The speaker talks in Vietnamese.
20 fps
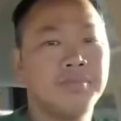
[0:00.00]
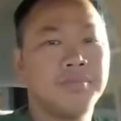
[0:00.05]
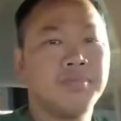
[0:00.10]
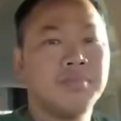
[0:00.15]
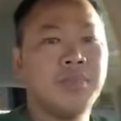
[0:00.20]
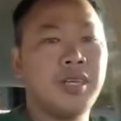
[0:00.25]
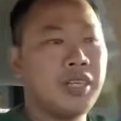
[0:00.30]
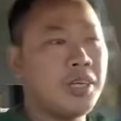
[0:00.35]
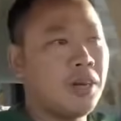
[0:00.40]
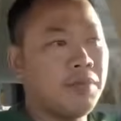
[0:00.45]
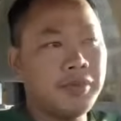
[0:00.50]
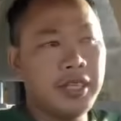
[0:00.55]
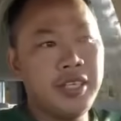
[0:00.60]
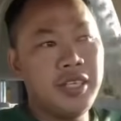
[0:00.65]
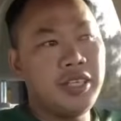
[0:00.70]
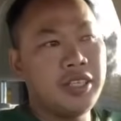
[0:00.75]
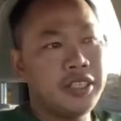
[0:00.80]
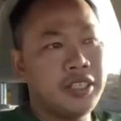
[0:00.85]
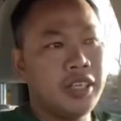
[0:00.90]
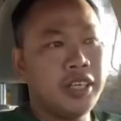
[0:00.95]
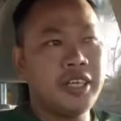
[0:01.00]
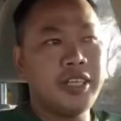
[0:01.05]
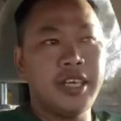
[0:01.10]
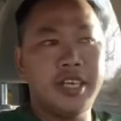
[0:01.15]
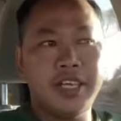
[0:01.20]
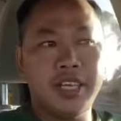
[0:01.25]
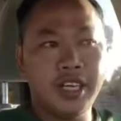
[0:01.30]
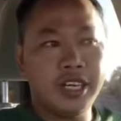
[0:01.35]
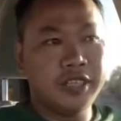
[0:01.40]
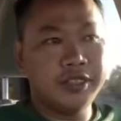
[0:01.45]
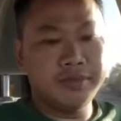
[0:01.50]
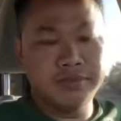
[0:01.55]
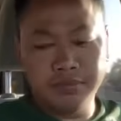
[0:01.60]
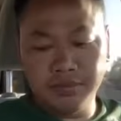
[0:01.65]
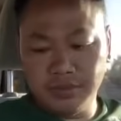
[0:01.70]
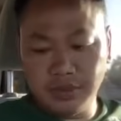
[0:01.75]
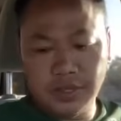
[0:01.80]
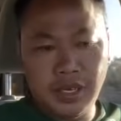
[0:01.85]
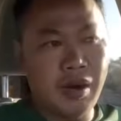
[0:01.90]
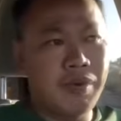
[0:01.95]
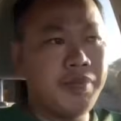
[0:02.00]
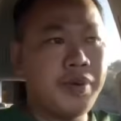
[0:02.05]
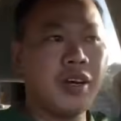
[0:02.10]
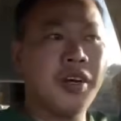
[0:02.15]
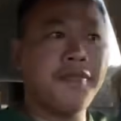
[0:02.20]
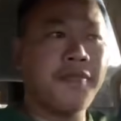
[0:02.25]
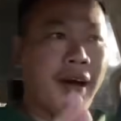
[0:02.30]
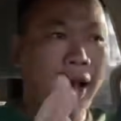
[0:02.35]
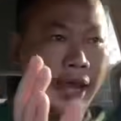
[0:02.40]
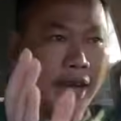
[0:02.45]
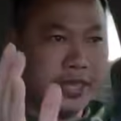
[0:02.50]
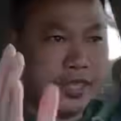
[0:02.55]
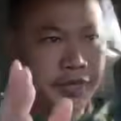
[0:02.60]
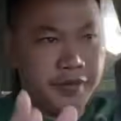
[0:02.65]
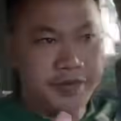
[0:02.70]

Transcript: mình không thấy được những cái gì đó không biết có phải là như